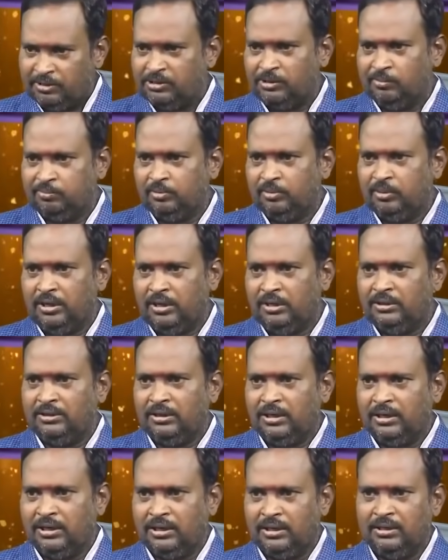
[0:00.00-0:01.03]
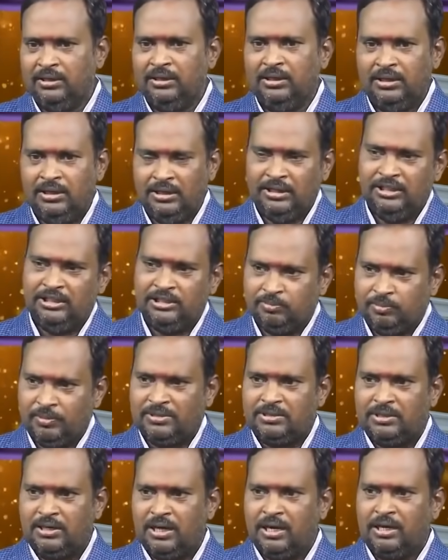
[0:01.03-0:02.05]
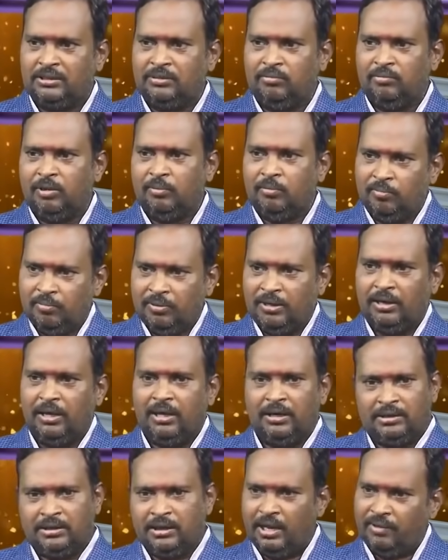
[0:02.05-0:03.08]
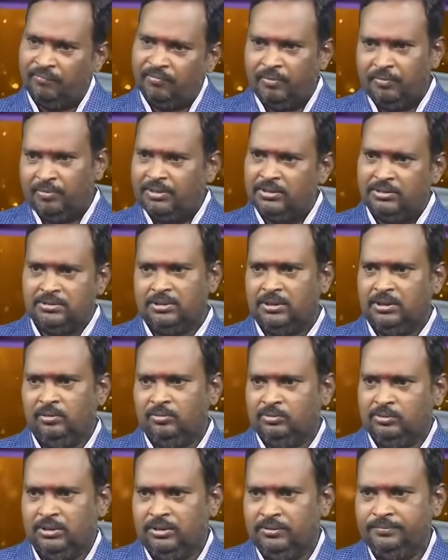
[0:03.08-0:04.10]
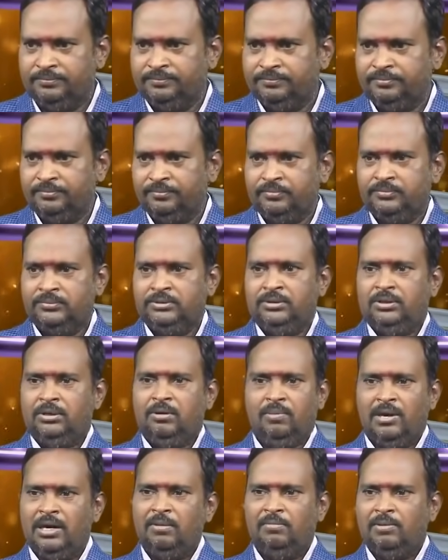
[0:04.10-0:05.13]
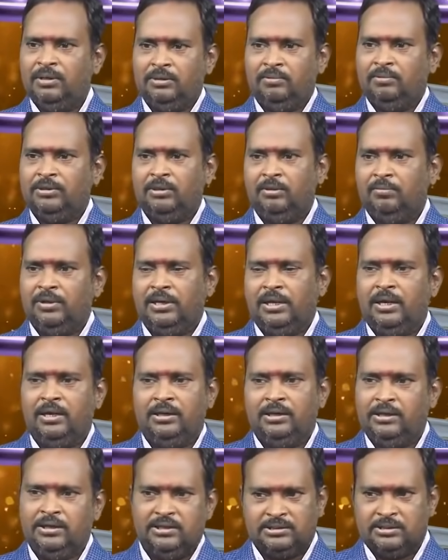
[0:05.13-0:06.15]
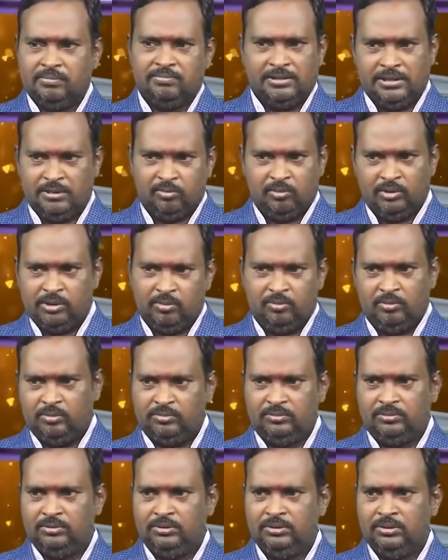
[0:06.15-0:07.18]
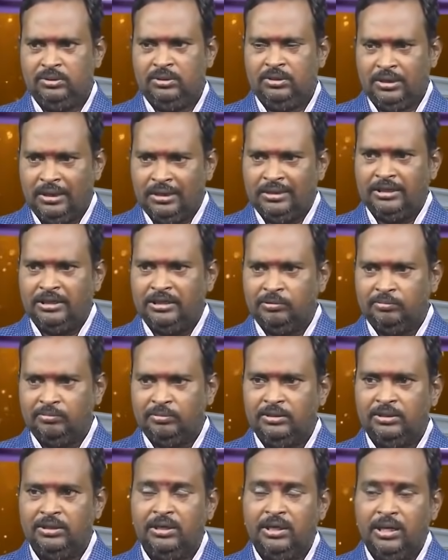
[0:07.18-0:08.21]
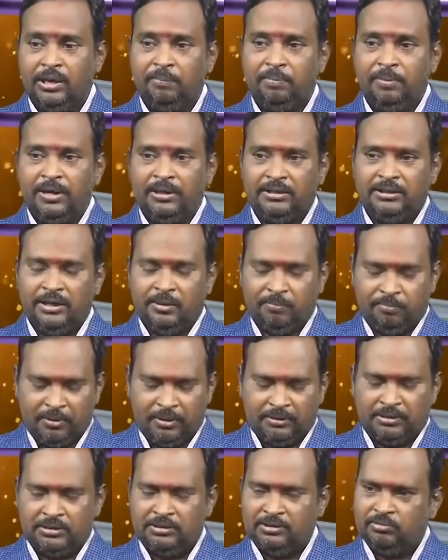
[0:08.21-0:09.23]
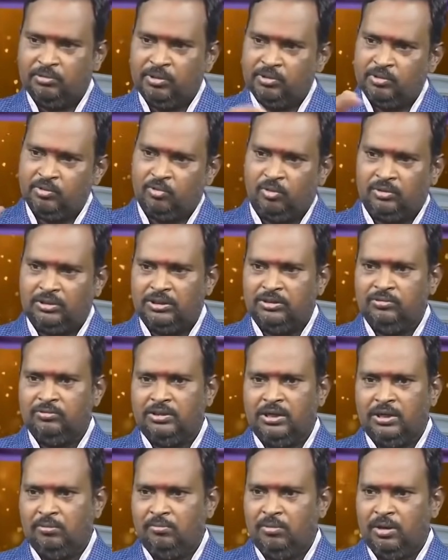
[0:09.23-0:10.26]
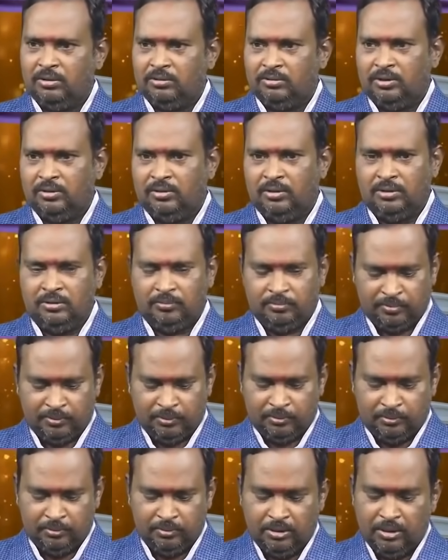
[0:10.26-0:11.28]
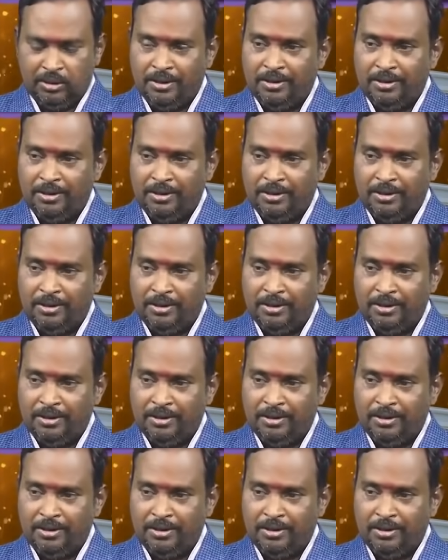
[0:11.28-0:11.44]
నేను మీకు చెప్తున్నాను ఎందుకంటే ఇది స్పష్టంగా అర్థమైనప్పుడు మీరు కరెక్ట్గా అఫర్మేషన్ చేయగలుగుతారు మళ్ళీ మధ్య మధ్యలో మీకు ఎలాంటి డిస్టర్బ్ లేకుండా ఉంటుంది అందుకే చెప్తాను ఎప్పుడైతే నేను పాత జీవితం నుంచి కొత్త జీవితానికి మారుతా ఉన్నప్పుడు